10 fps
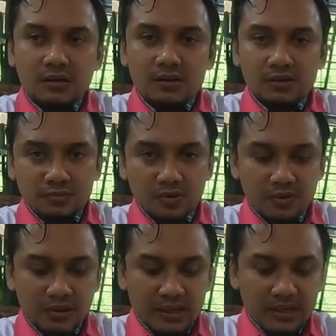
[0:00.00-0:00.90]

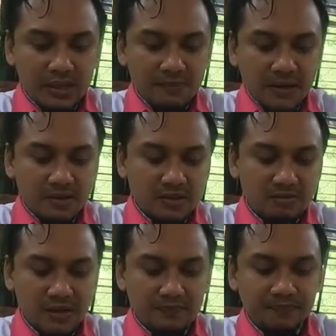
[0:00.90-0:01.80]
tumbuh. Ya. Kenapa harus
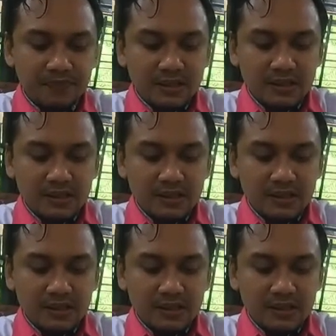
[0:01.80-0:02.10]
lembab?